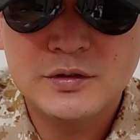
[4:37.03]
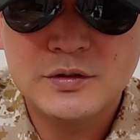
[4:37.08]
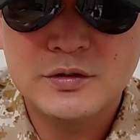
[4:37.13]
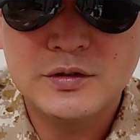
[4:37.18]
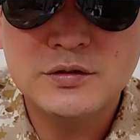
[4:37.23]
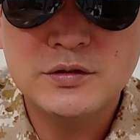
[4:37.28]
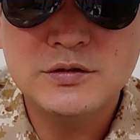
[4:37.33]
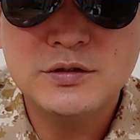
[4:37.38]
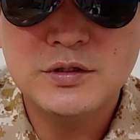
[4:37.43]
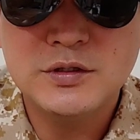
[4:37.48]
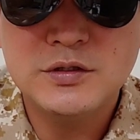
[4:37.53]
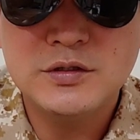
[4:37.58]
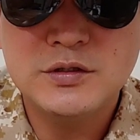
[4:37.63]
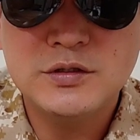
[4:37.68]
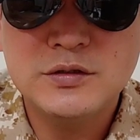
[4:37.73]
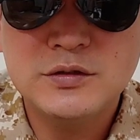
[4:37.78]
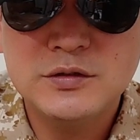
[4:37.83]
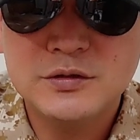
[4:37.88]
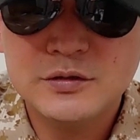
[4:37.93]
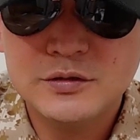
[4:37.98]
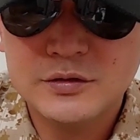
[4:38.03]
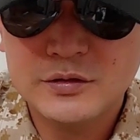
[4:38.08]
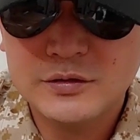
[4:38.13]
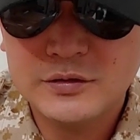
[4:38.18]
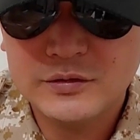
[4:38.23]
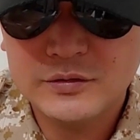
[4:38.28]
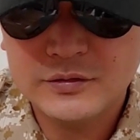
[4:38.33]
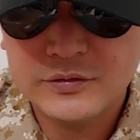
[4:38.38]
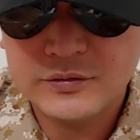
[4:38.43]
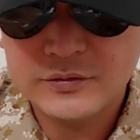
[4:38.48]
그래서 이제 이런
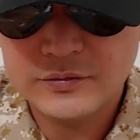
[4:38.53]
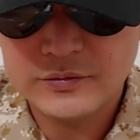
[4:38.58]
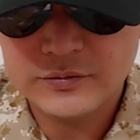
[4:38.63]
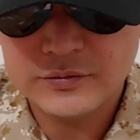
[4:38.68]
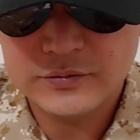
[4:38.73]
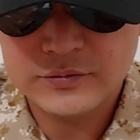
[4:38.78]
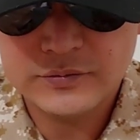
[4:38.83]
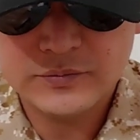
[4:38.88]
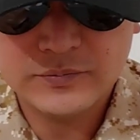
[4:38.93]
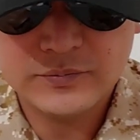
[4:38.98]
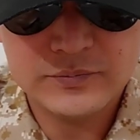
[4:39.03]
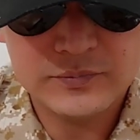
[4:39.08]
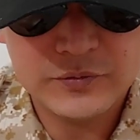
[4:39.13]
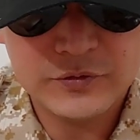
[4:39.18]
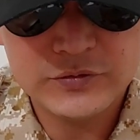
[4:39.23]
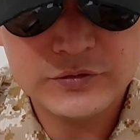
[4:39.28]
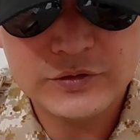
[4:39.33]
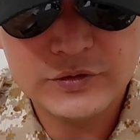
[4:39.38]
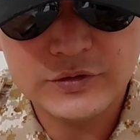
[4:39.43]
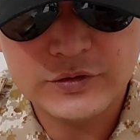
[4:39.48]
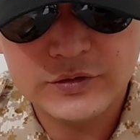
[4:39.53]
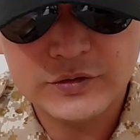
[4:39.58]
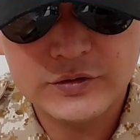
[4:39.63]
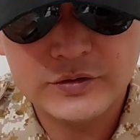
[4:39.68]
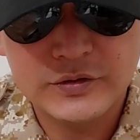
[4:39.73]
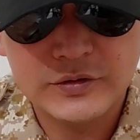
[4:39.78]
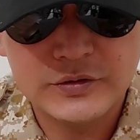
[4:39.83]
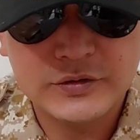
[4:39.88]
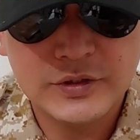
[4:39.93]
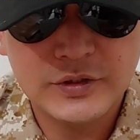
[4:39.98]
어떤
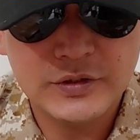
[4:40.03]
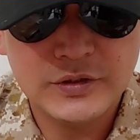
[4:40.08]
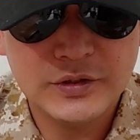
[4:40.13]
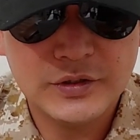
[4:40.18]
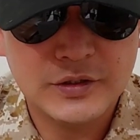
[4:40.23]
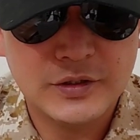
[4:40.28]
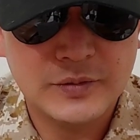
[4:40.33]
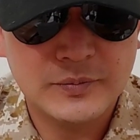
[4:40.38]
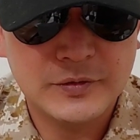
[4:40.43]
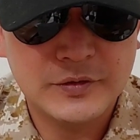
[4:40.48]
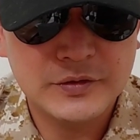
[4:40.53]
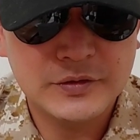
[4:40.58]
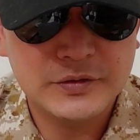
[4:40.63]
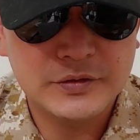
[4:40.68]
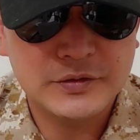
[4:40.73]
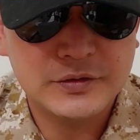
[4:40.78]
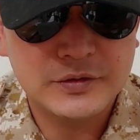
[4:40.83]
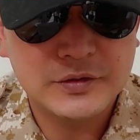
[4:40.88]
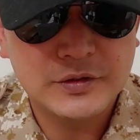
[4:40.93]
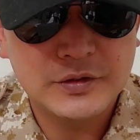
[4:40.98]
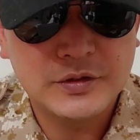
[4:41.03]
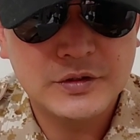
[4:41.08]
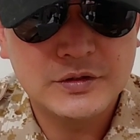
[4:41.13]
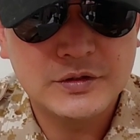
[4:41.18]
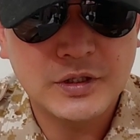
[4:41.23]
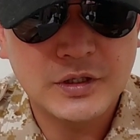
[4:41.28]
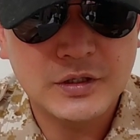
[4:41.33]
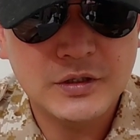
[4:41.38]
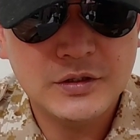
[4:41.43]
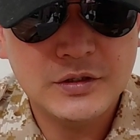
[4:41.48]
보직을 챙기게 되면은
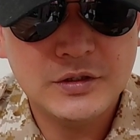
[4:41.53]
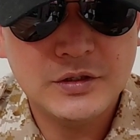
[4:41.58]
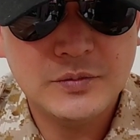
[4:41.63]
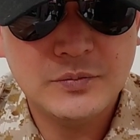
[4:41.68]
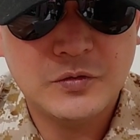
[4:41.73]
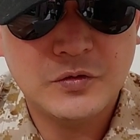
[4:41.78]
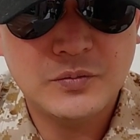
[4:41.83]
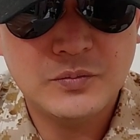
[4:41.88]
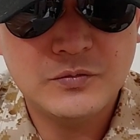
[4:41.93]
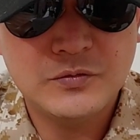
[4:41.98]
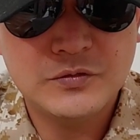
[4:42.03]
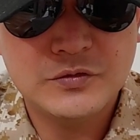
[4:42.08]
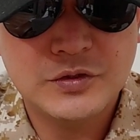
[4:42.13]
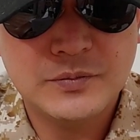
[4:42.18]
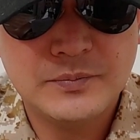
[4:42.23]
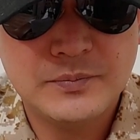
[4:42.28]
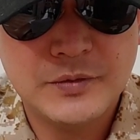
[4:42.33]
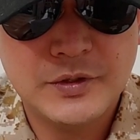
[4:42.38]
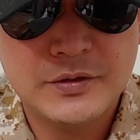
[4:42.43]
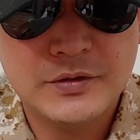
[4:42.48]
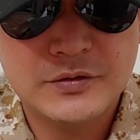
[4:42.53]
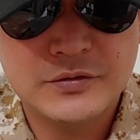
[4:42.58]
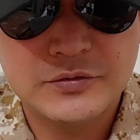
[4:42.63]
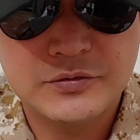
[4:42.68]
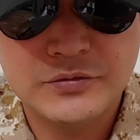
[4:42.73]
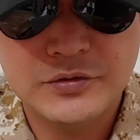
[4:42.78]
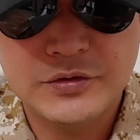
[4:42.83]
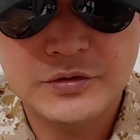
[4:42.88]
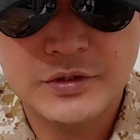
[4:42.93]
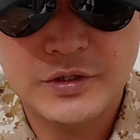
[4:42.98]
장기 복무 선발을
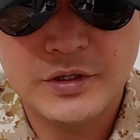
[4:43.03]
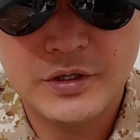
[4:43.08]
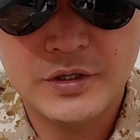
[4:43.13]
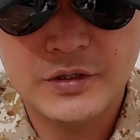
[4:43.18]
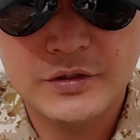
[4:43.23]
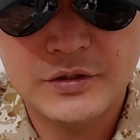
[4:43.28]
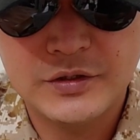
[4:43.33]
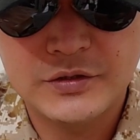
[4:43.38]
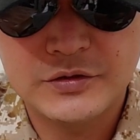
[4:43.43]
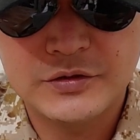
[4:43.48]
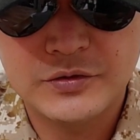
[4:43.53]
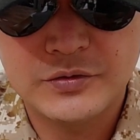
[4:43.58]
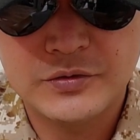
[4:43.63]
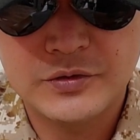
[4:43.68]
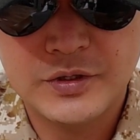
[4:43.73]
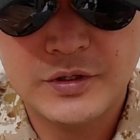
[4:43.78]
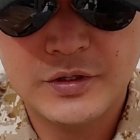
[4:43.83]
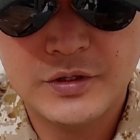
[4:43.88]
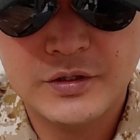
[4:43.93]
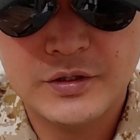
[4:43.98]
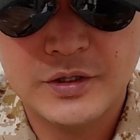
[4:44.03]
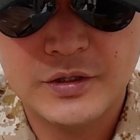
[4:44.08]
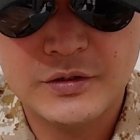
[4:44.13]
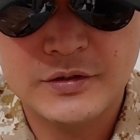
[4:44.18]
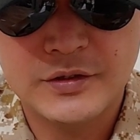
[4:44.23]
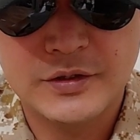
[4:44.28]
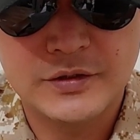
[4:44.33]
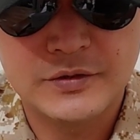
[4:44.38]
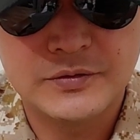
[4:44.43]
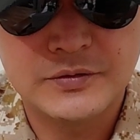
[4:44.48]
중2 때 이제 지원을 하게
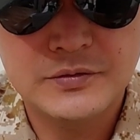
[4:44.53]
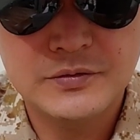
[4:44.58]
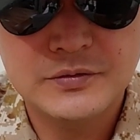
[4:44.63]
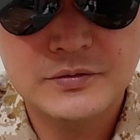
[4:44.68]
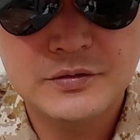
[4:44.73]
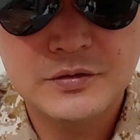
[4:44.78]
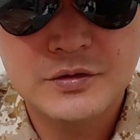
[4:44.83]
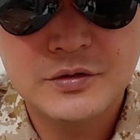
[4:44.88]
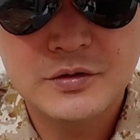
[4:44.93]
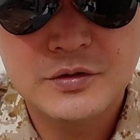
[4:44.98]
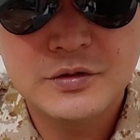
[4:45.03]
되는데요.